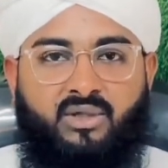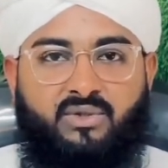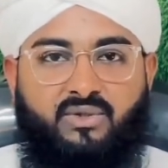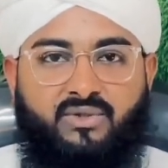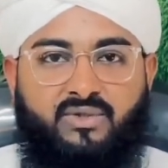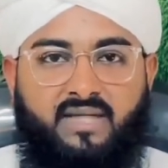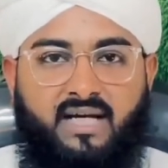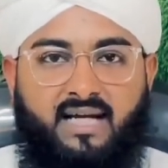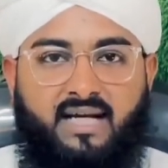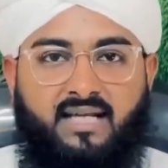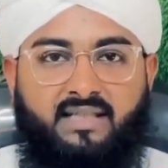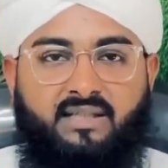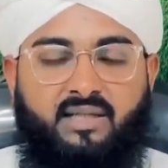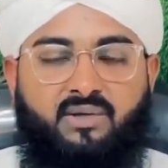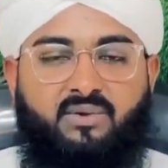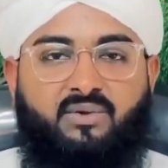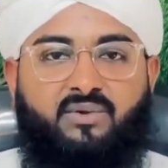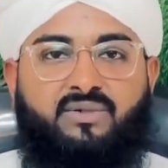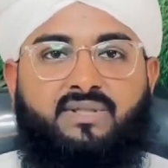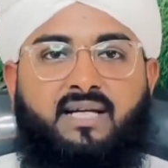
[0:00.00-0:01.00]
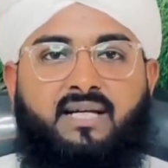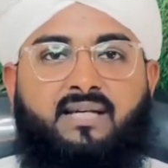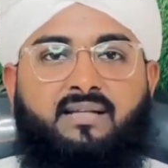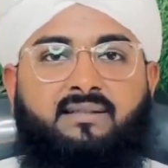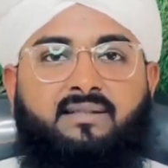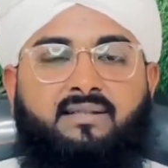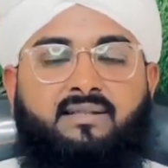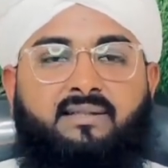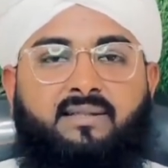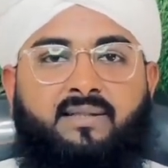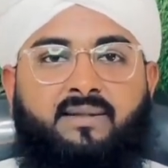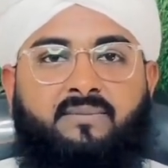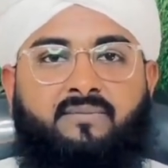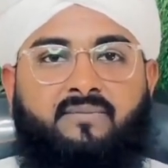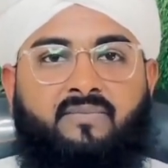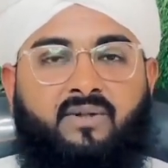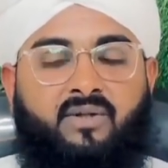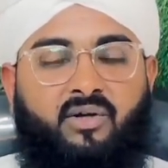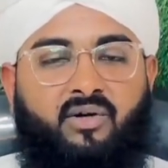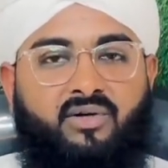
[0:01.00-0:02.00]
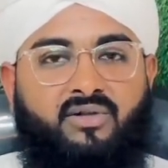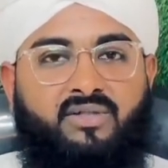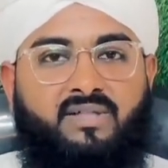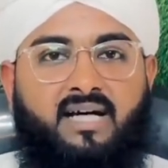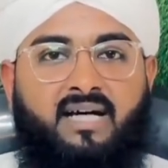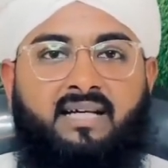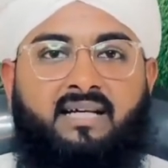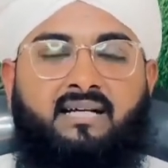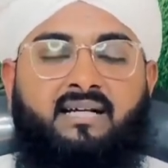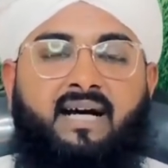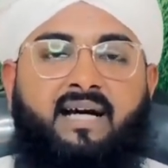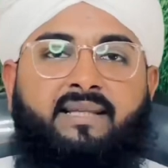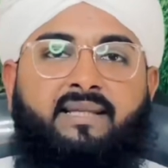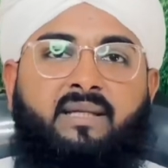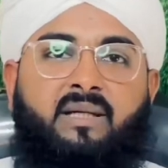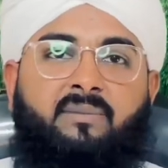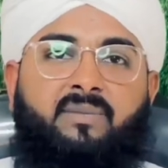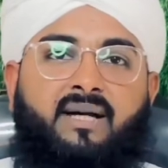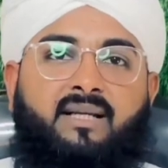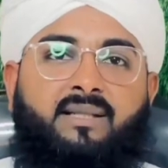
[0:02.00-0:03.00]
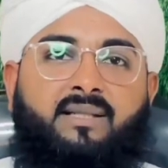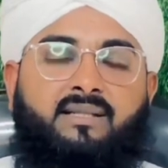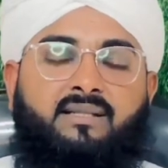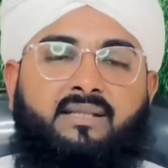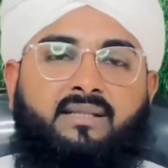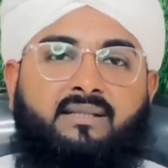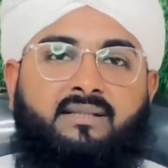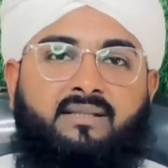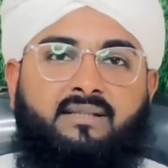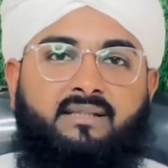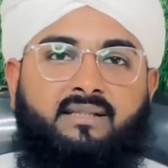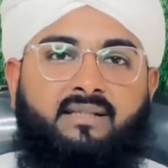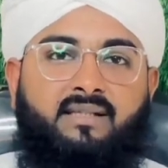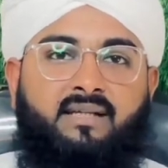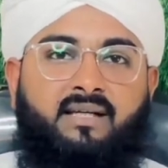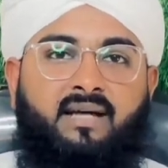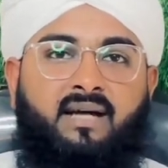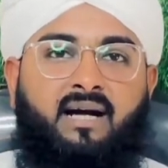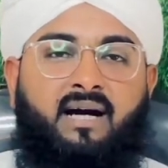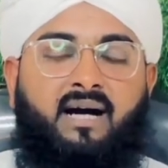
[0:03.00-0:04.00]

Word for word: जो सारा दिन रोज़ा रखती थी और सारी रात इबादत करती थी